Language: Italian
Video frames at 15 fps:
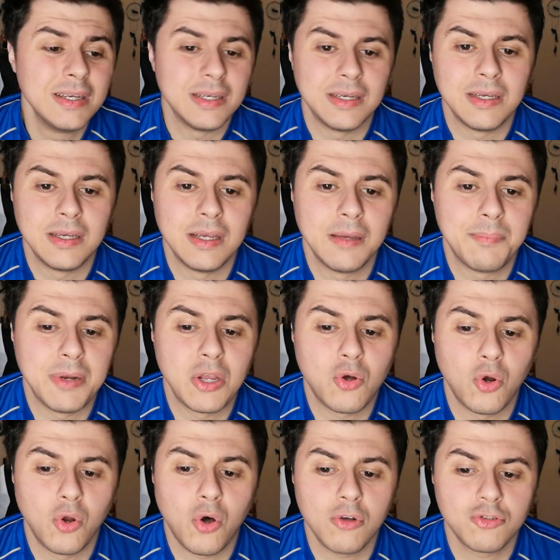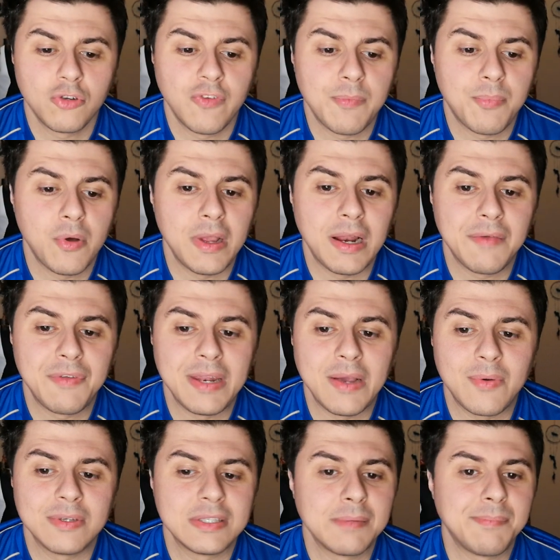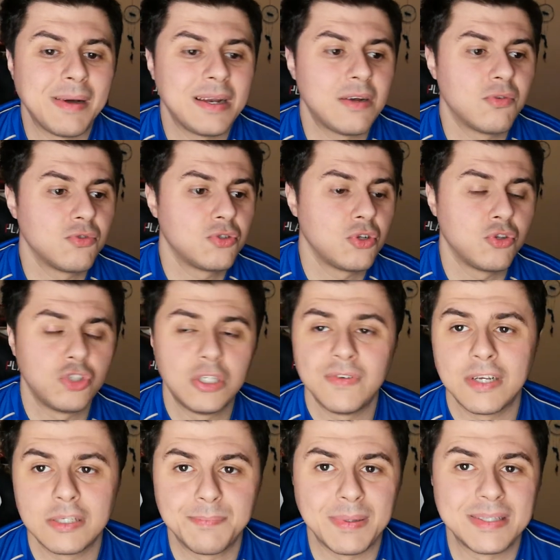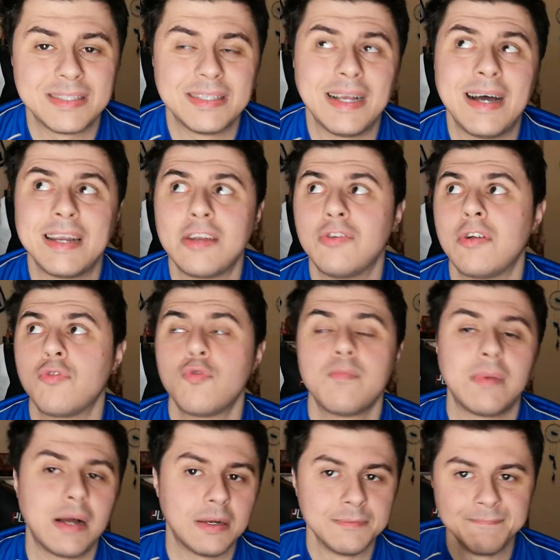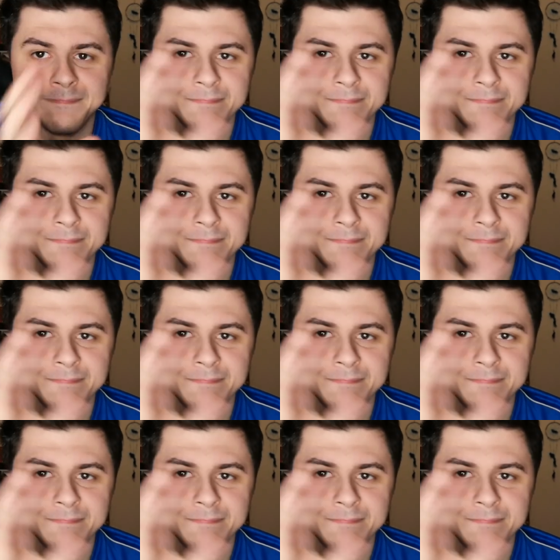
eh, pericoloso dove poi alla fine questa palla non si riusciva a spazzare una Roma